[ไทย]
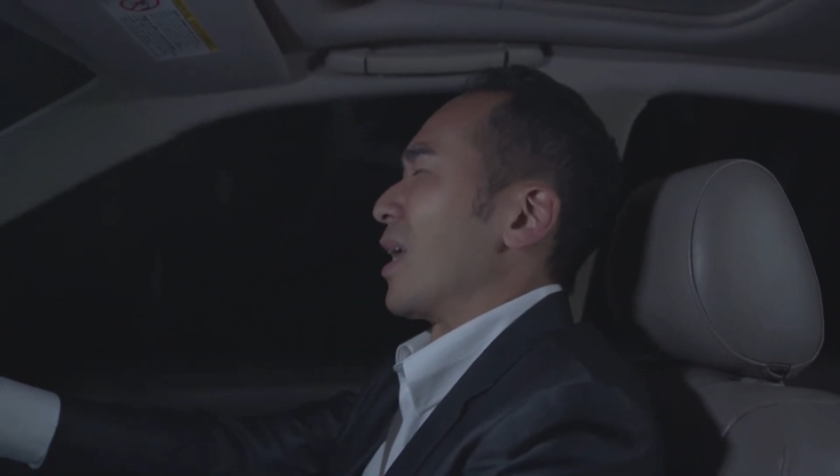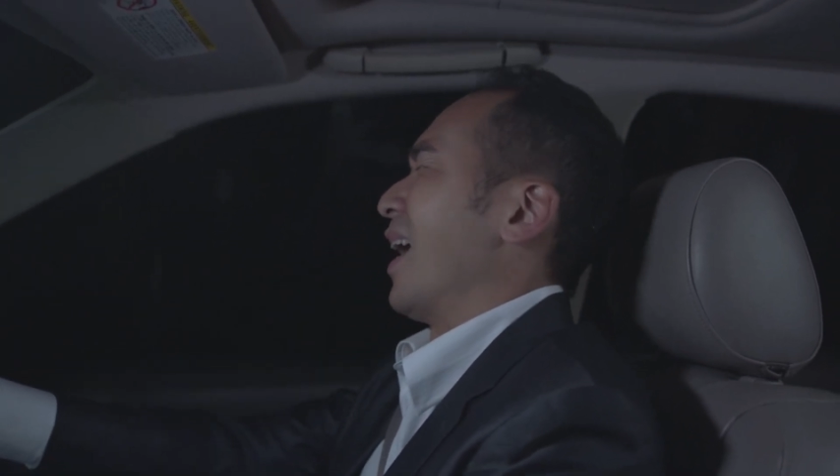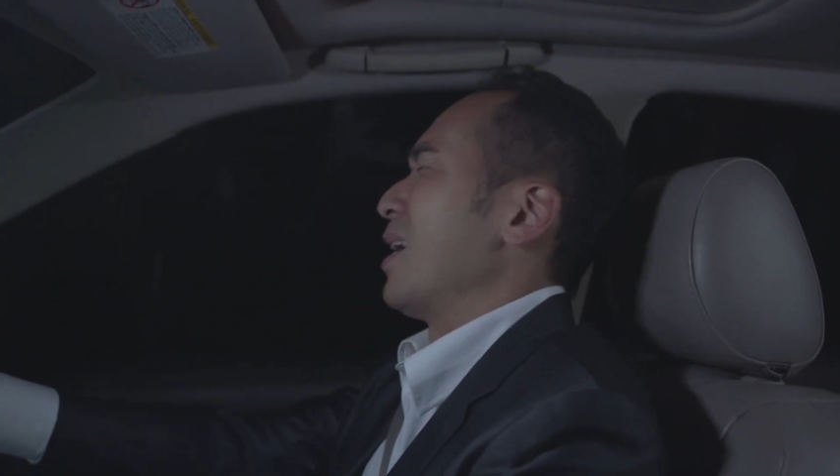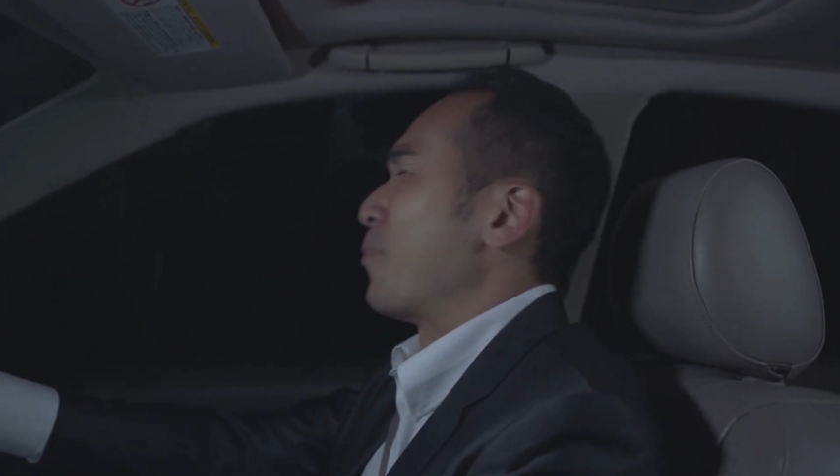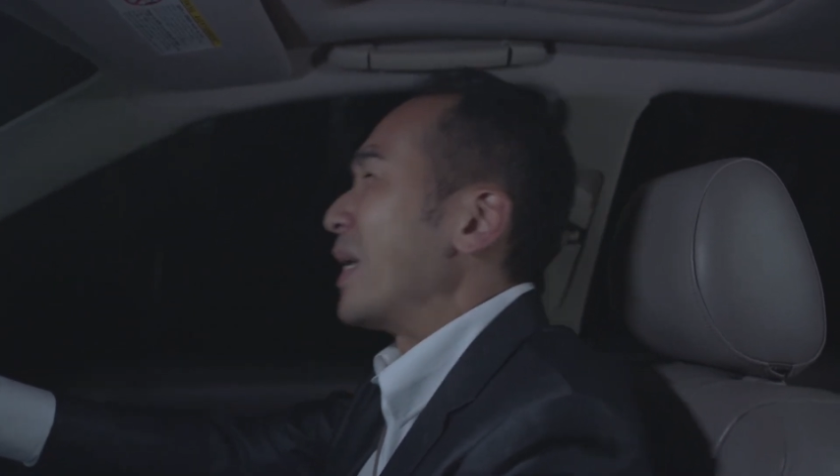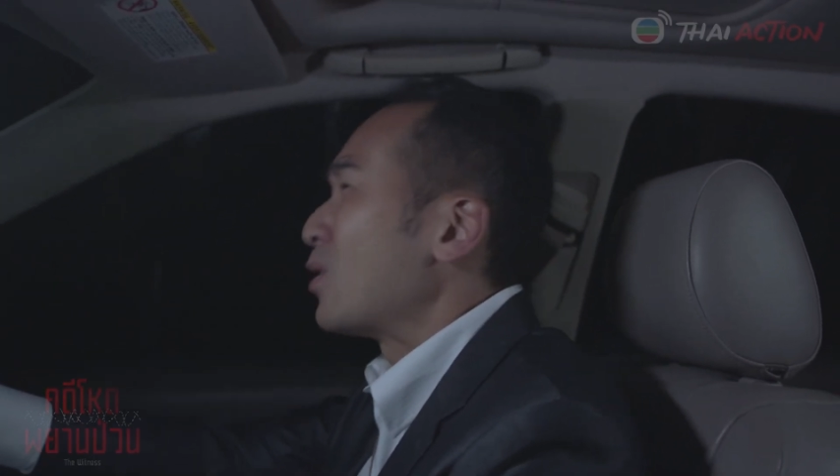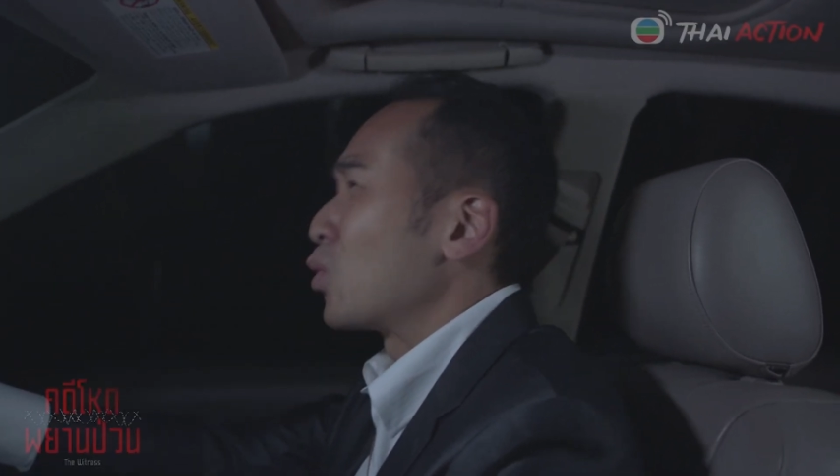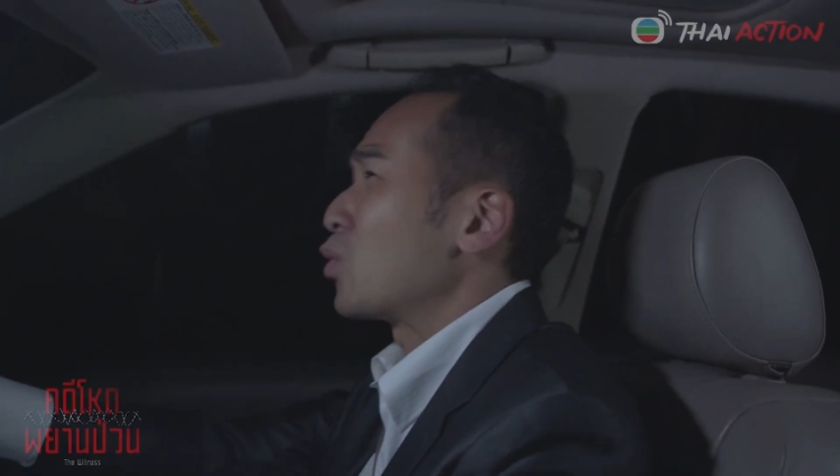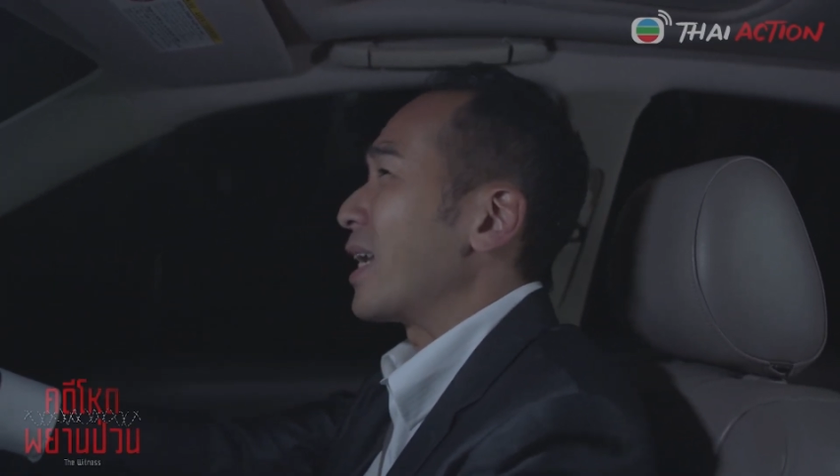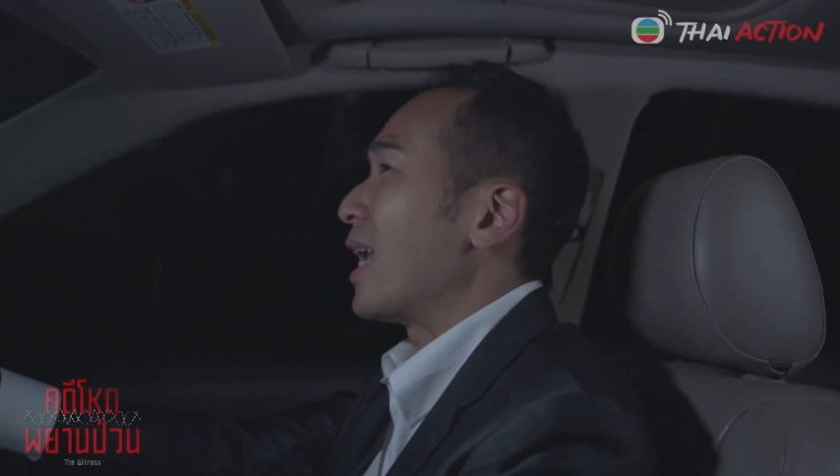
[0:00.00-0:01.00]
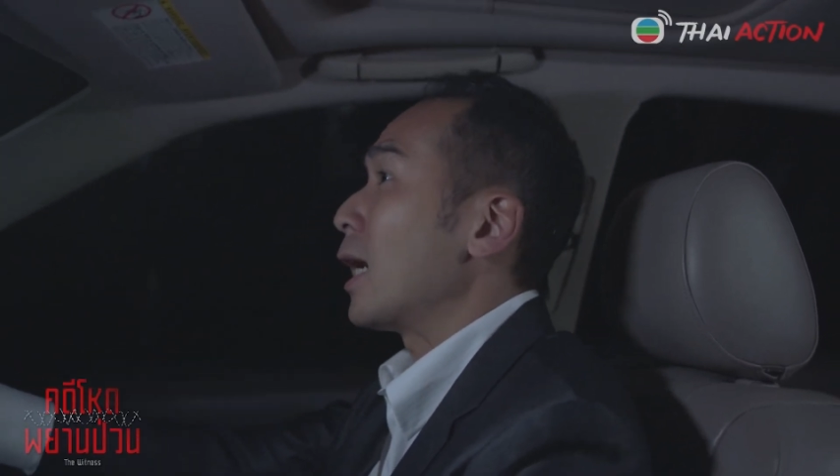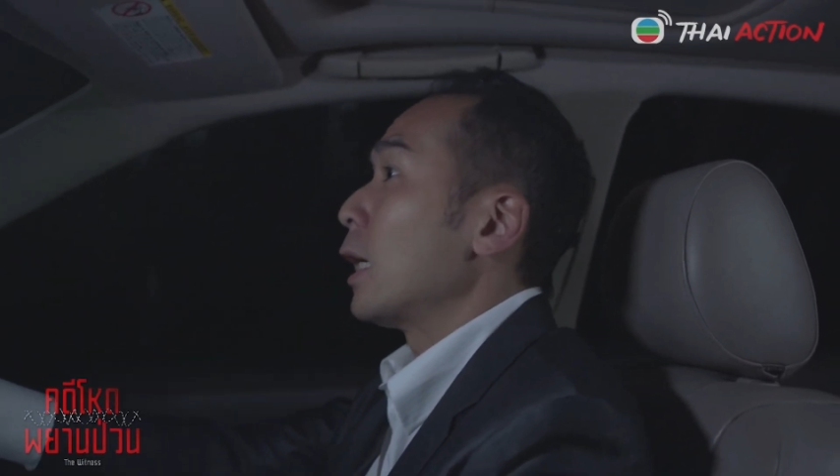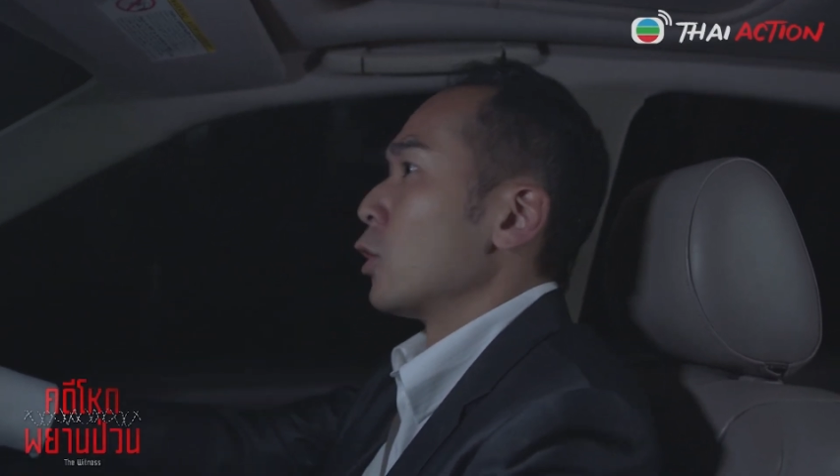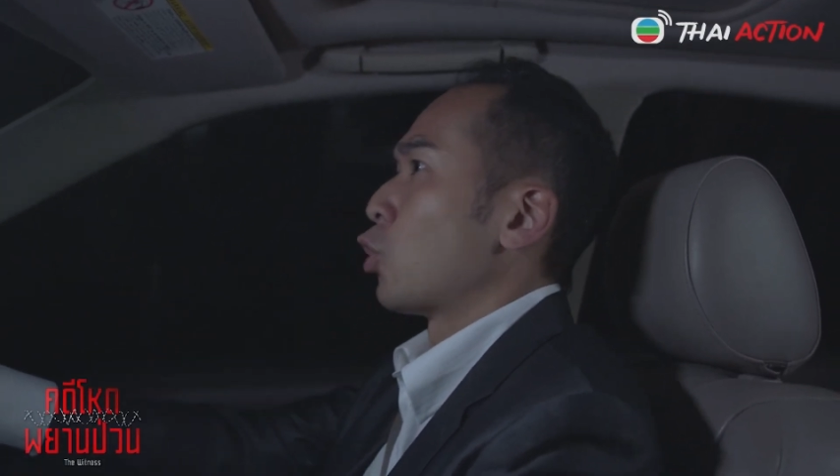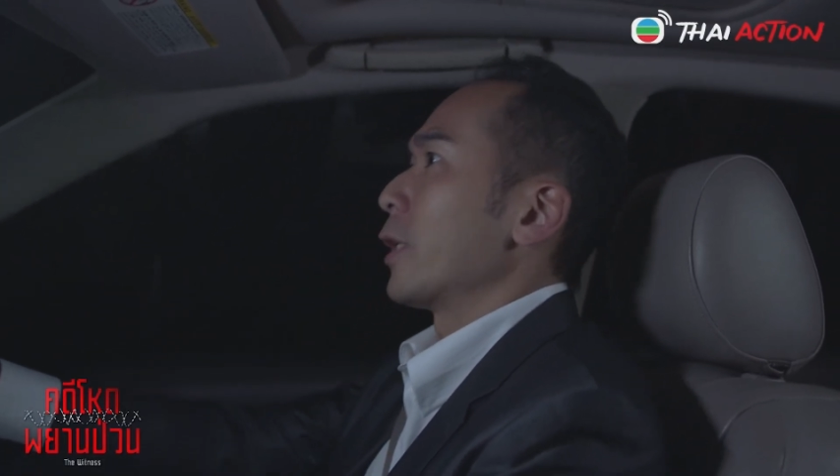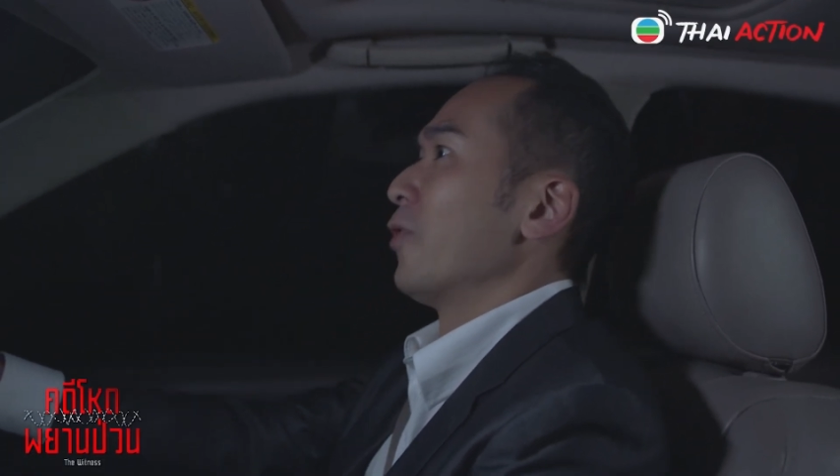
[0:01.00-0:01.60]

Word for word: เอาหน้าไปไหนก็ได้ขอแค่